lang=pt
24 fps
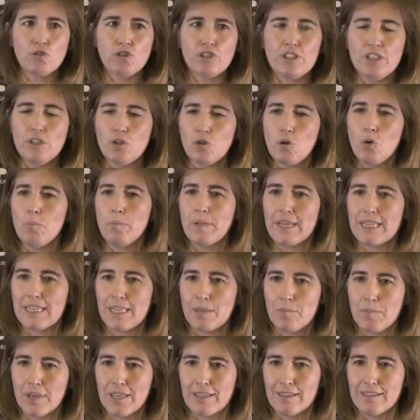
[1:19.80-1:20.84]
leva a cabo,
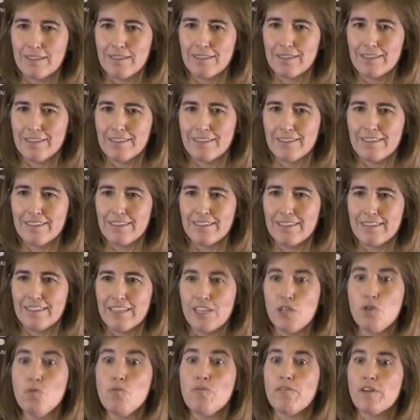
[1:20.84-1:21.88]
neste caso em, em conjunto
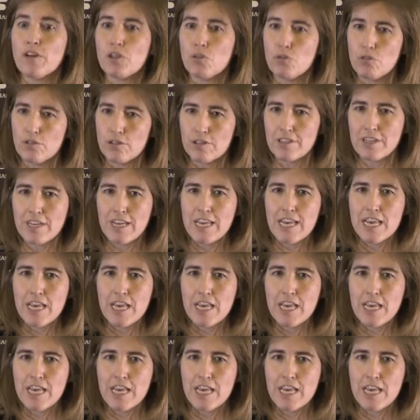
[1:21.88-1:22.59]
com a TSF e com o Dinheiro